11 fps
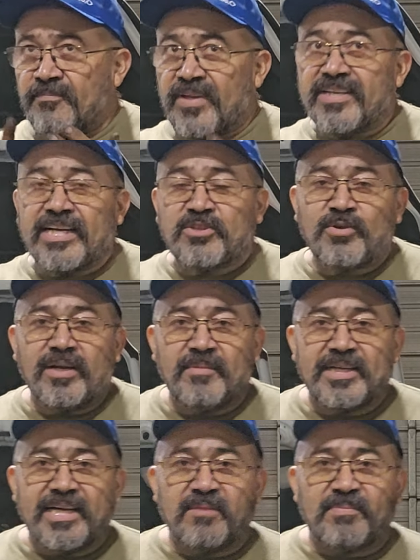Y a toda la
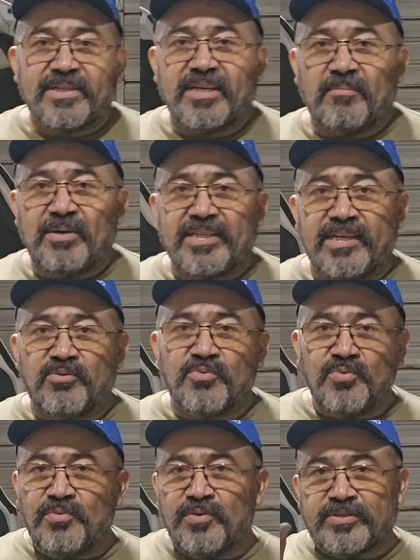mañana prácticamente
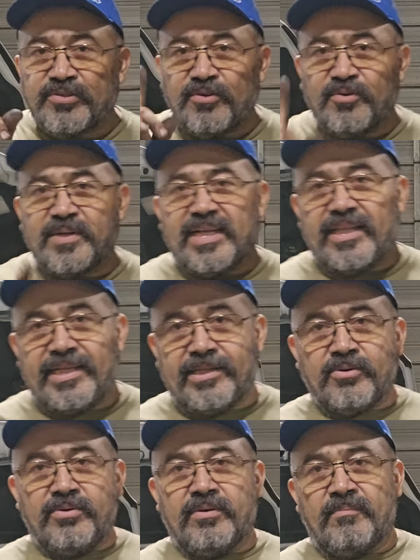un solo
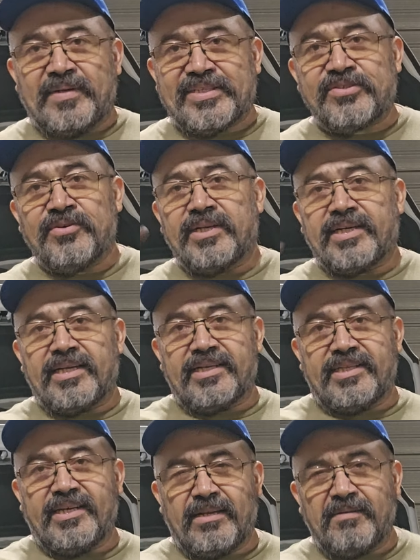venadito pasó, el que les
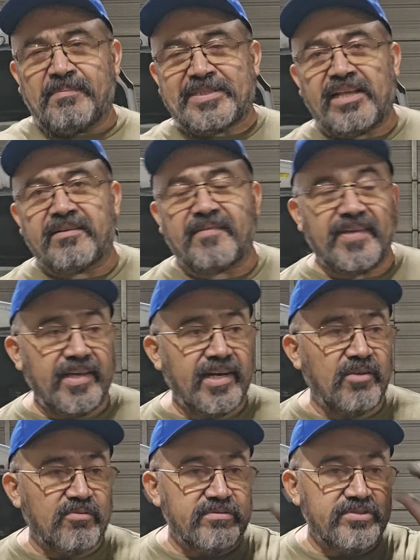dije la vez pasada que había
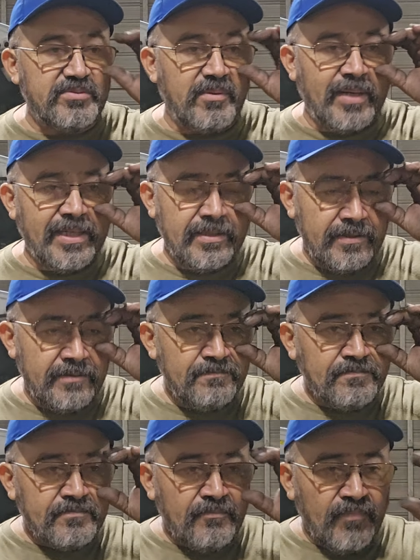llegado con su mamá.
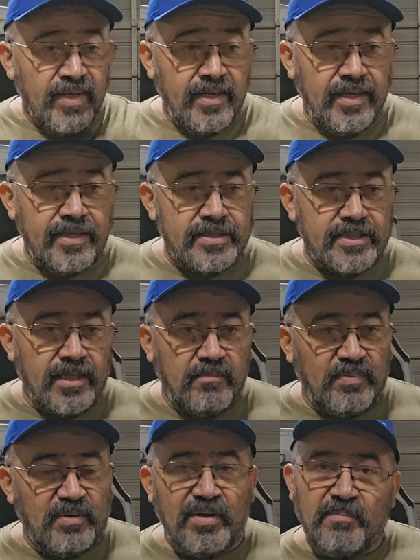Este,
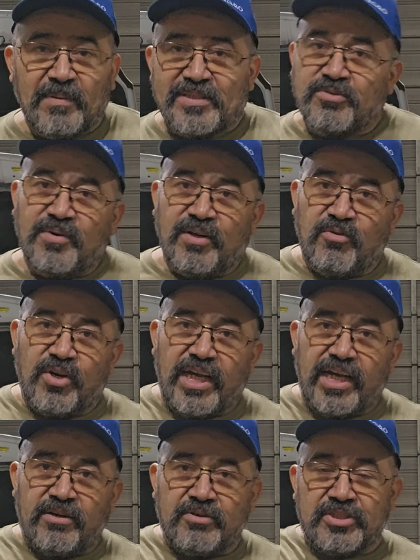pero él pasó a lo
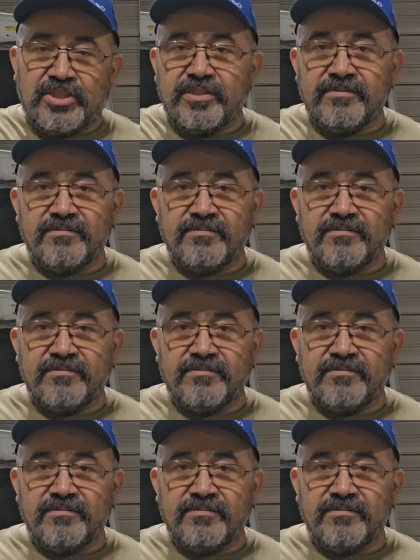lejos.